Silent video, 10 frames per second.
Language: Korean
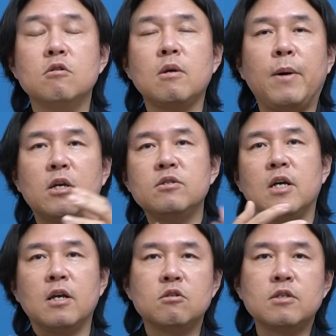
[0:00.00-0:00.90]
그렇게 바뀐
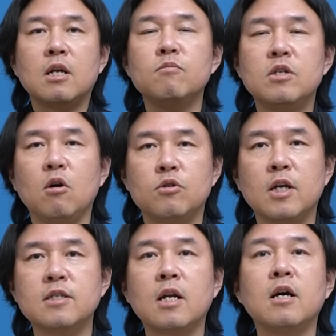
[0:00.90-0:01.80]
땅에서 사람들이
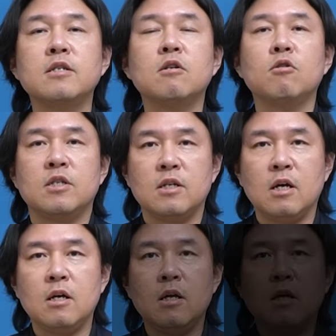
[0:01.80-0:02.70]
어떻게 살아가실 것인가.